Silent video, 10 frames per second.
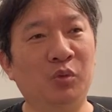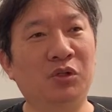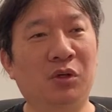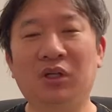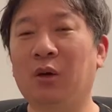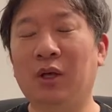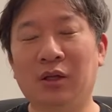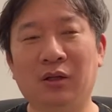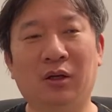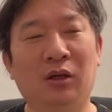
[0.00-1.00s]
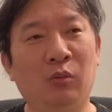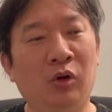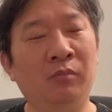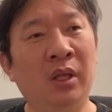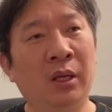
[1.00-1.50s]
むしろイケメンなんだけど
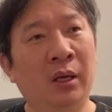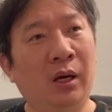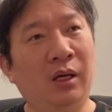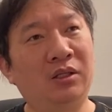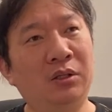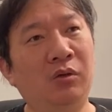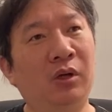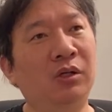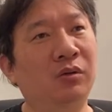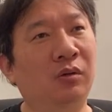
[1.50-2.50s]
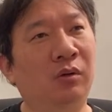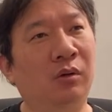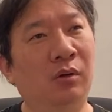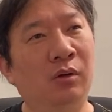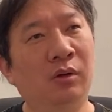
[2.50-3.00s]
も、足をね、そ
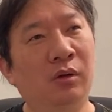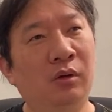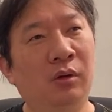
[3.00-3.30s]
の、